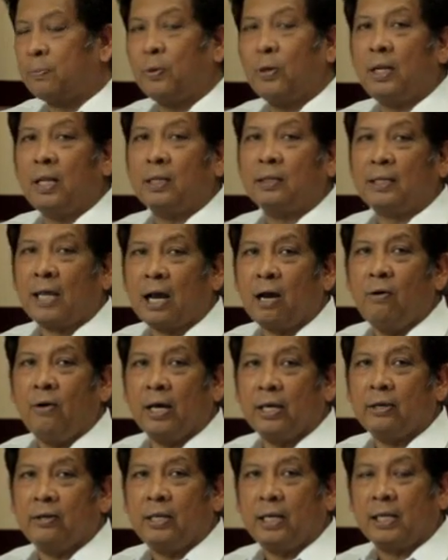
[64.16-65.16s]
po ng tao
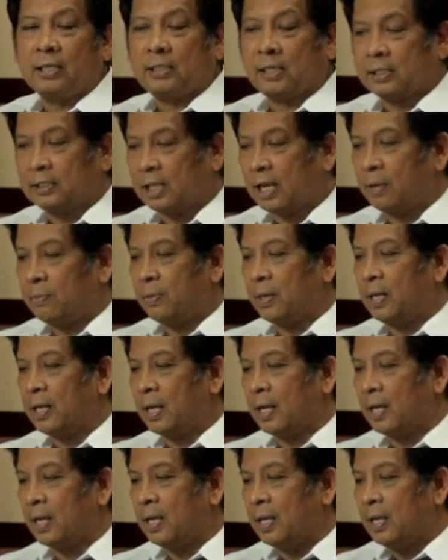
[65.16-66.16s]
ngayon ay nagsasabi
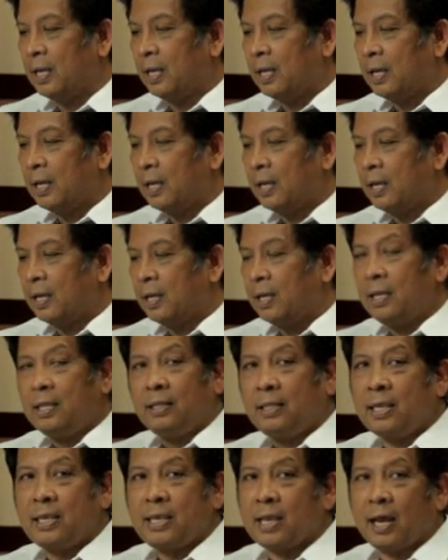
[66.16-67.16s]
na
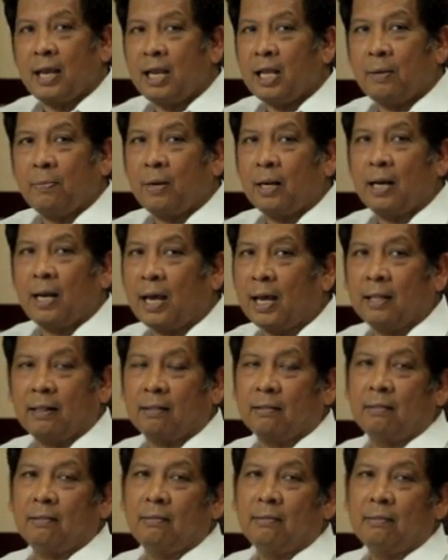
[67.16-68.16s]
hindi niya alam ang lahat.
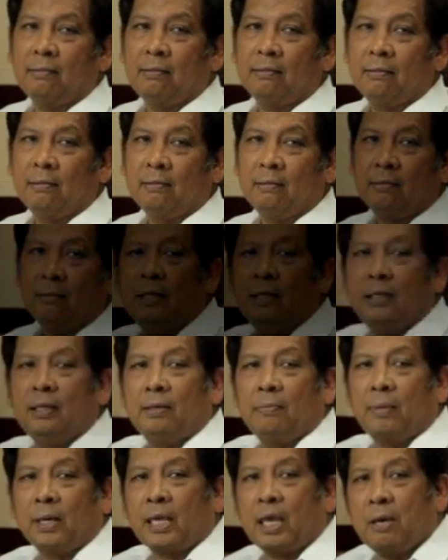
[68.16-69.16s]

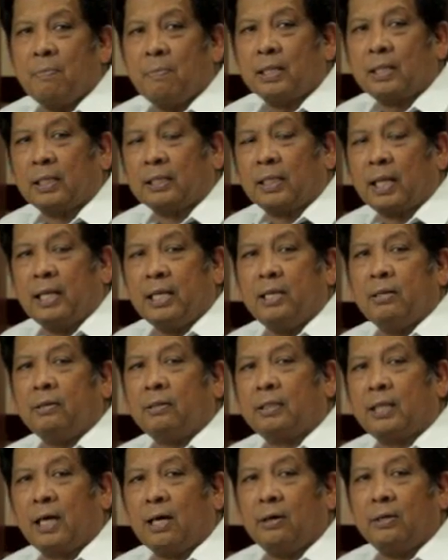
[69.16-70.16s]
Maging
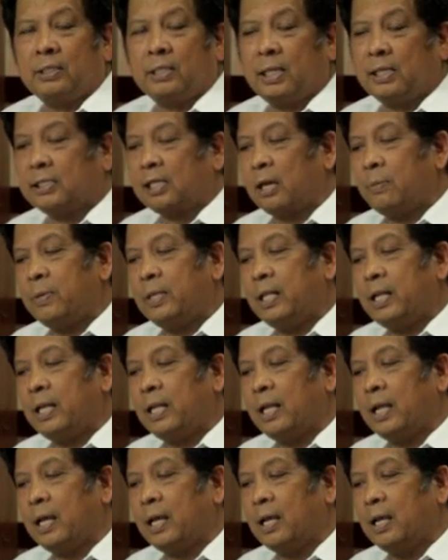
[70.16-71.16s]
matatalinong tao, sinasabi nila
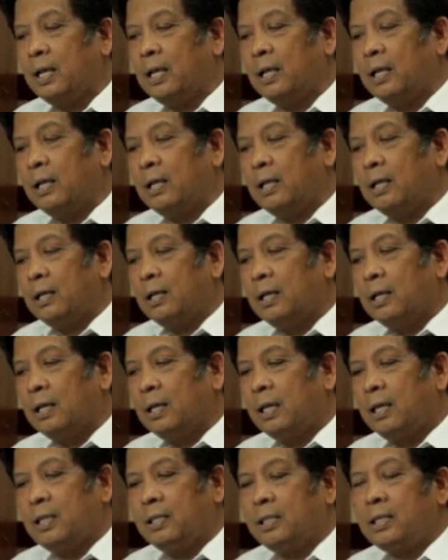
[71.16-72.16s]
na
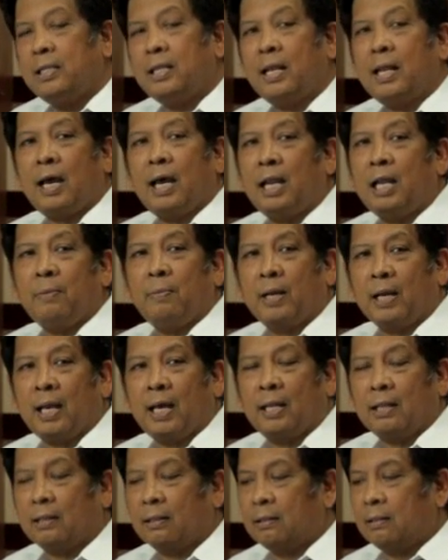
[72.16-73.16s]
hindi nila alam ang
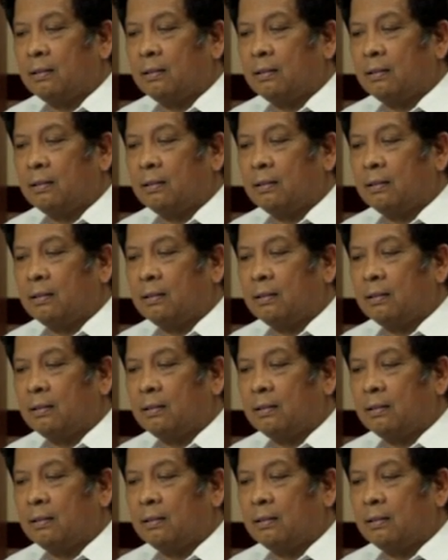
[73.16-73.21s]
lahat.